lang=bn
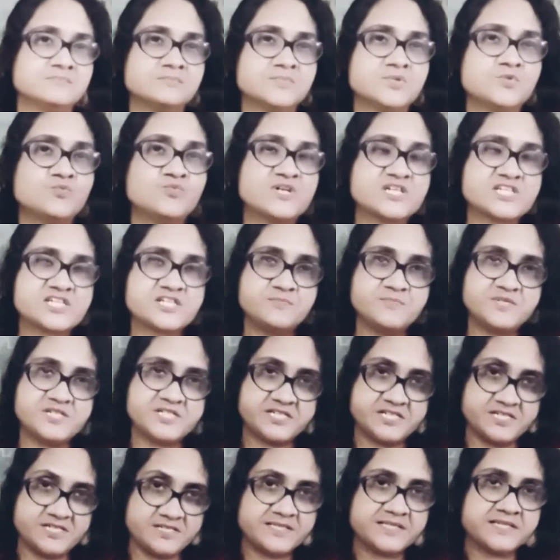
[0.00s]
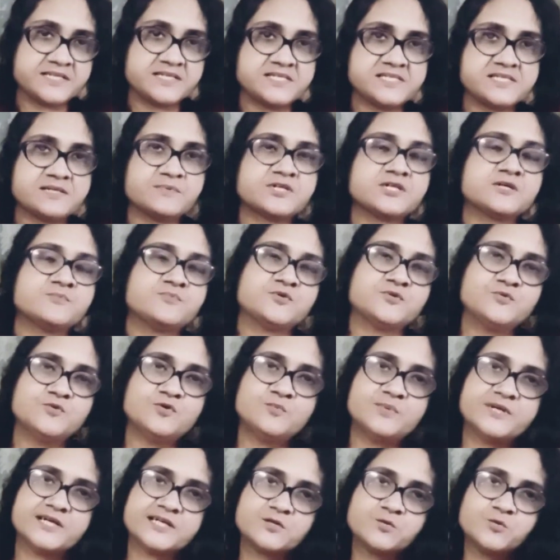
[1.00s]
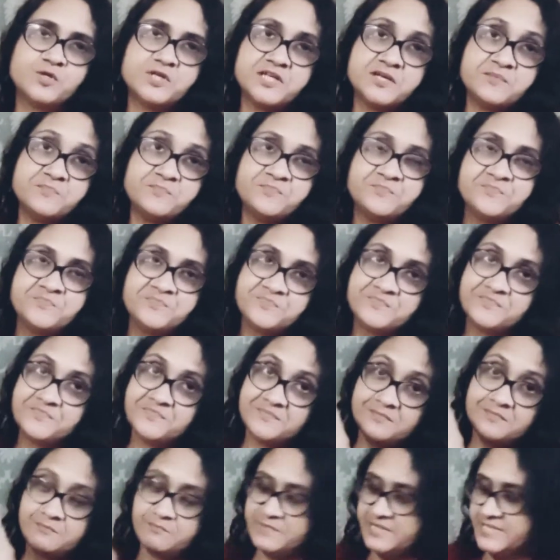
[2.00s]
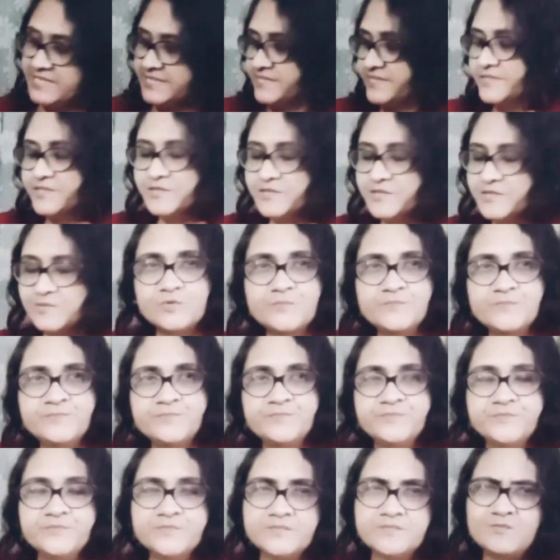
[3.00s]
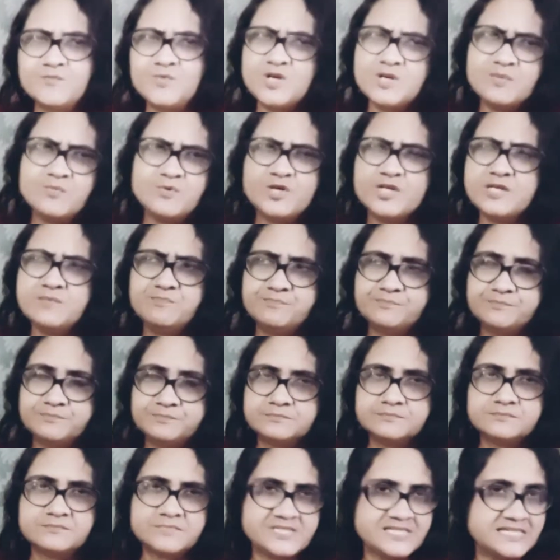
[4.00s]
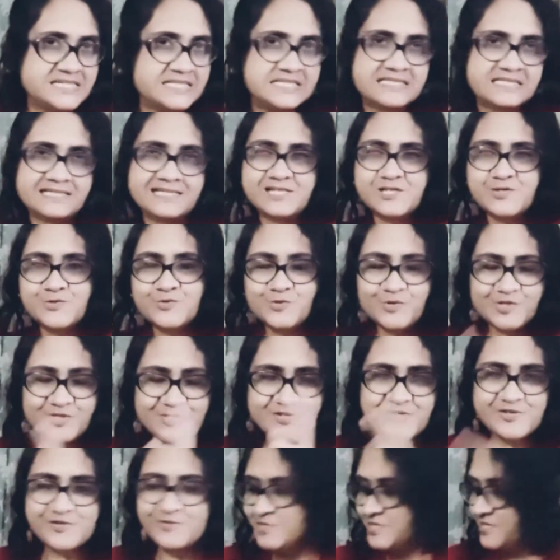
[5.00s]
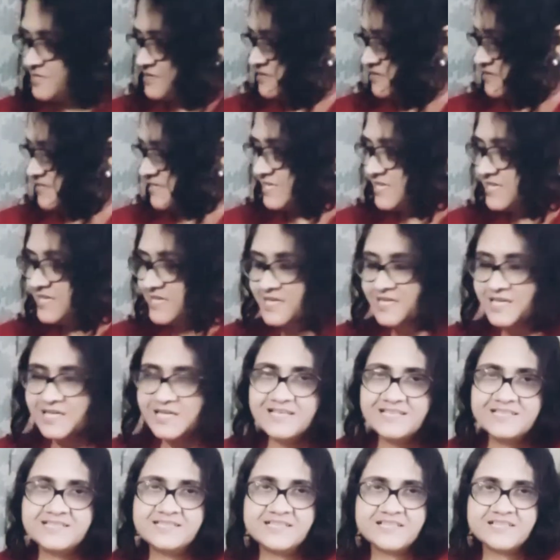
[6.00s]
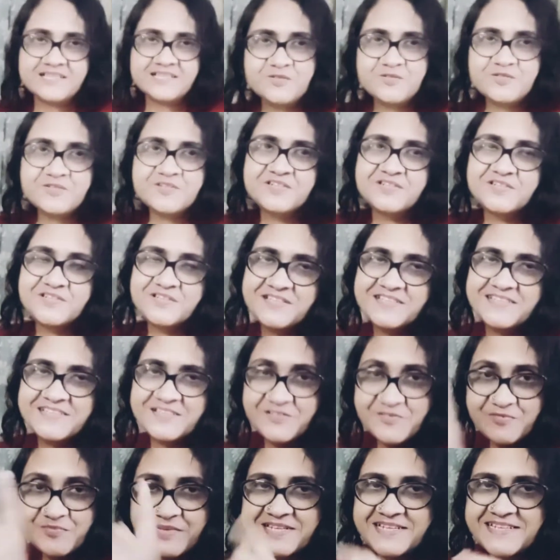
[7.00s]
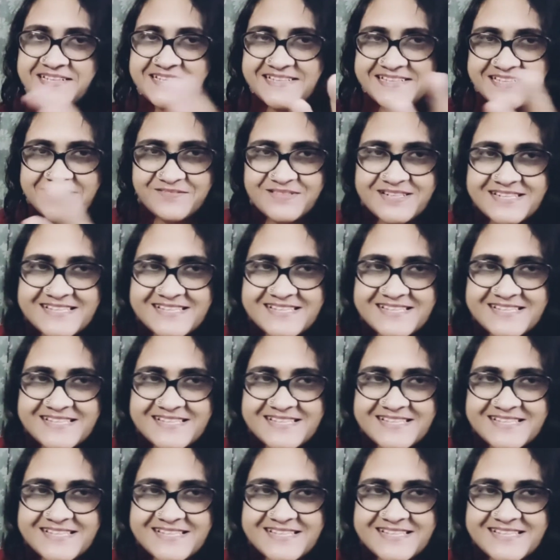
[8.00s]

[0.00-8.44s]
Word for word: ওয়াশিং মেশিন থেকে জামা কাপড়গুলো বার করলাম মেলতে দেব মোটামুটি শীতকাল শুকোতে অসুবিধা হয় না যাই হোক একটু মেলে দিয়ে আবার